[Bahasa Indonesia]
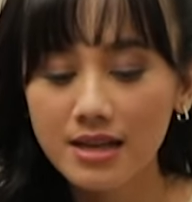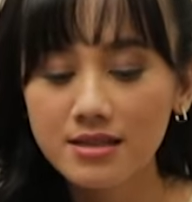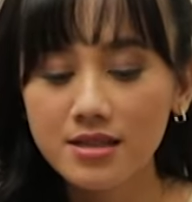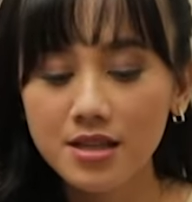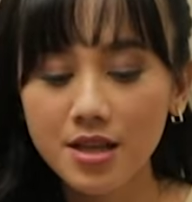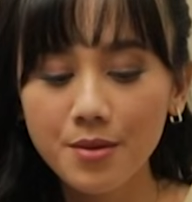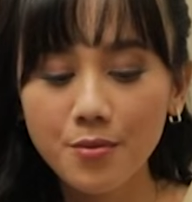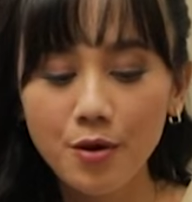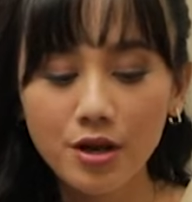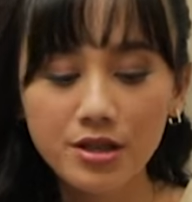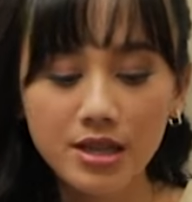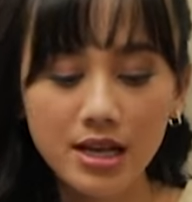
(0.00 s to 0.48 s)

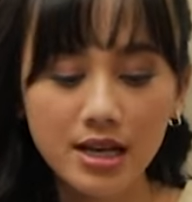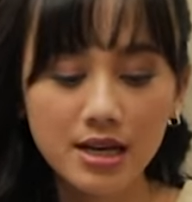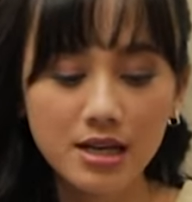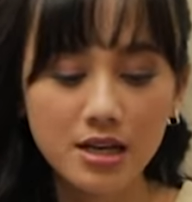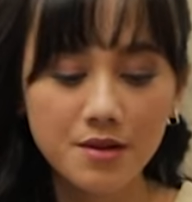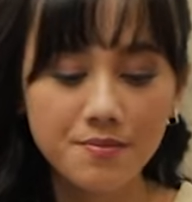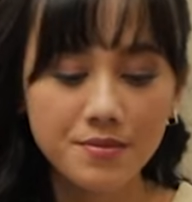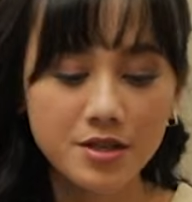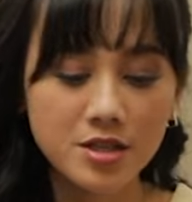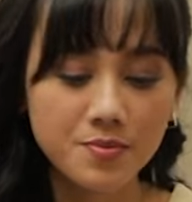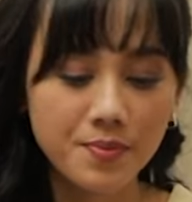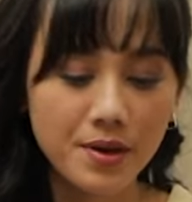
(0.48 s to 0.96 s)
Jadi buat yang
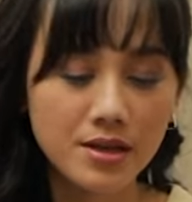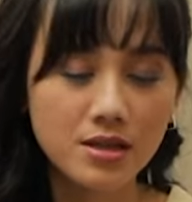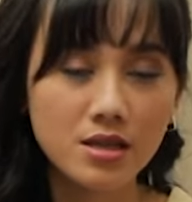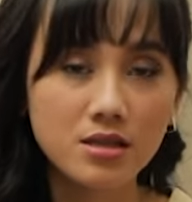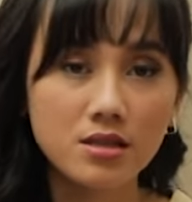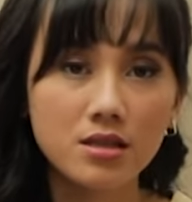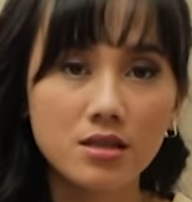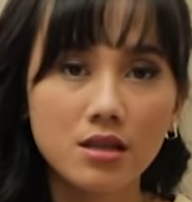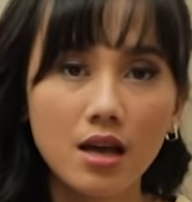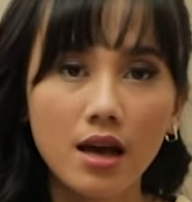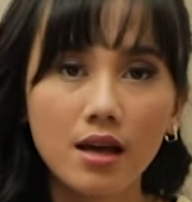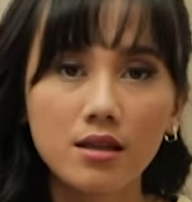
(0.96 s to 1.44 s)
creamy
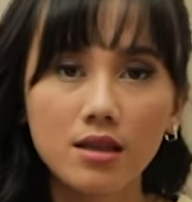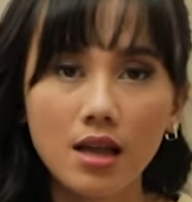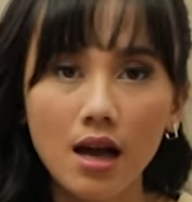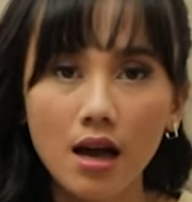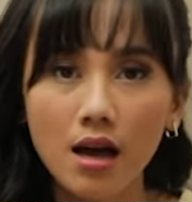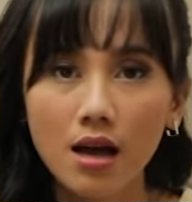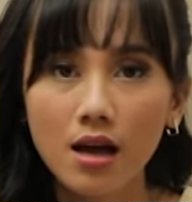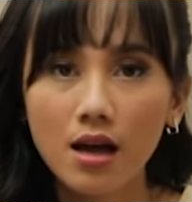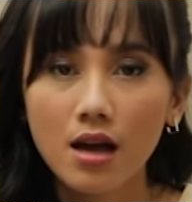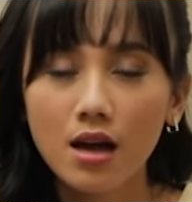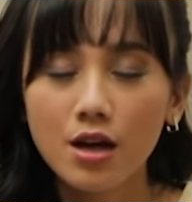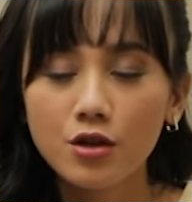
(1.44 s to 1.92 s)
Spanish ini
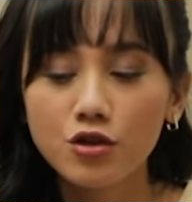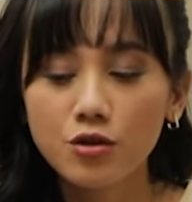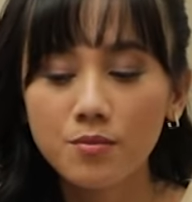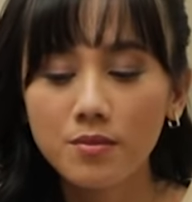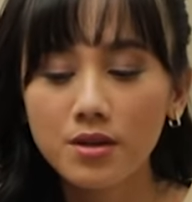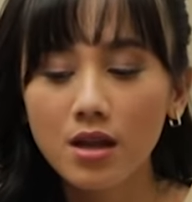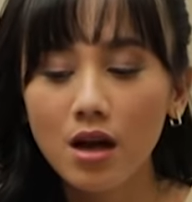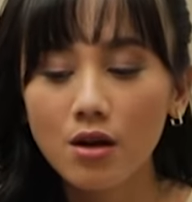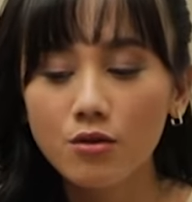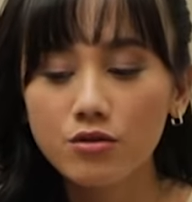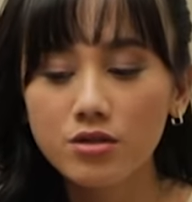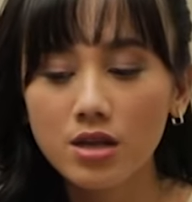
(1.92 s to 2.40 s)
enak,
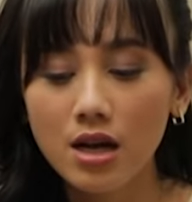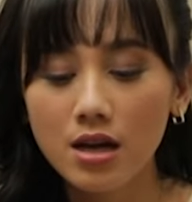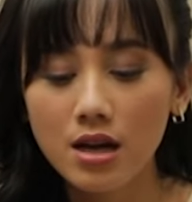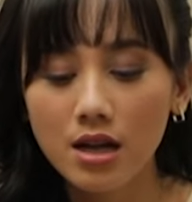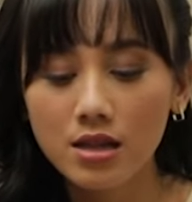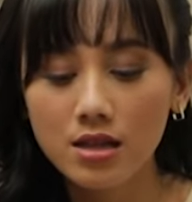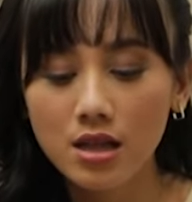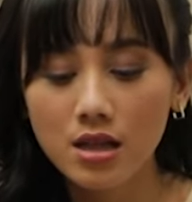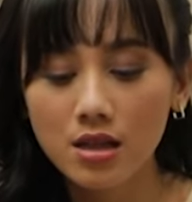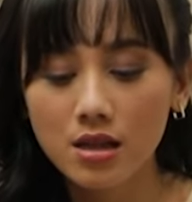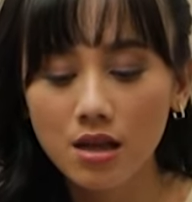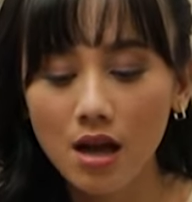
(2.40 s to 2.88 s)
cuman aku
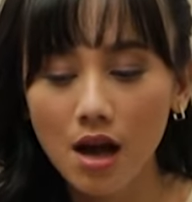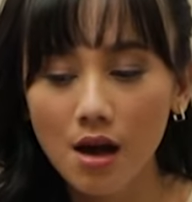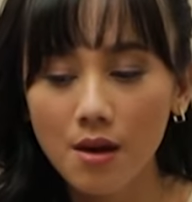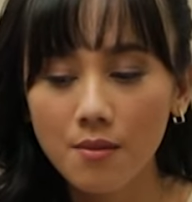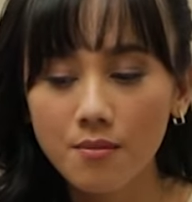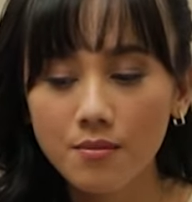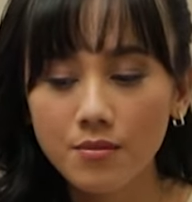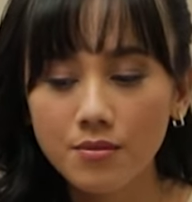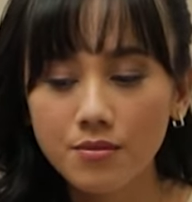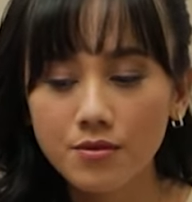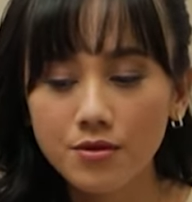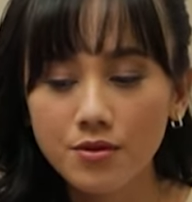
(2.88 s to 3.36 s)
saranin
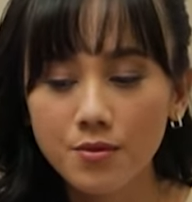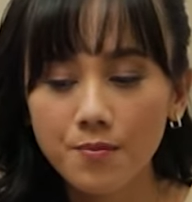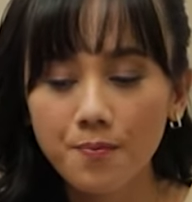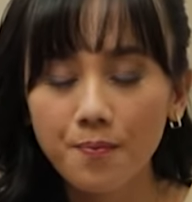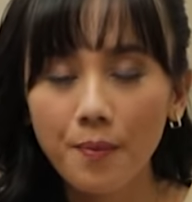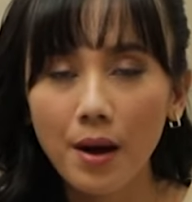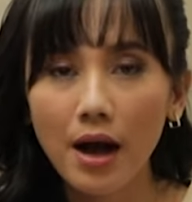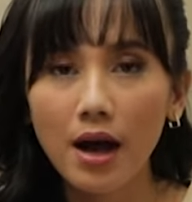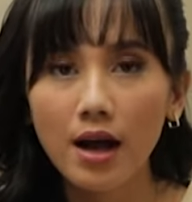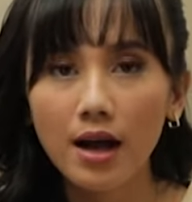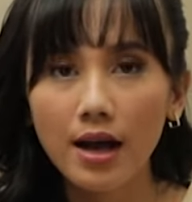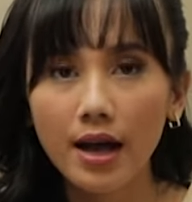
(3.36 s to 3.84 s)
kamu
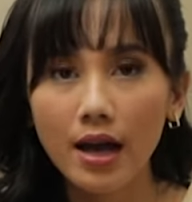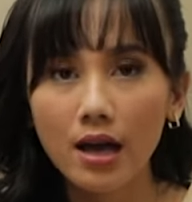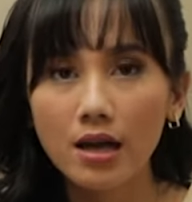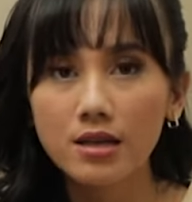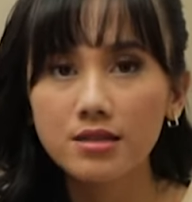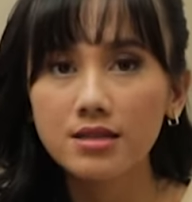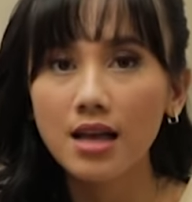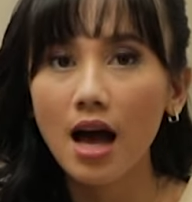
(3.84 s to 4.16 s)
pakai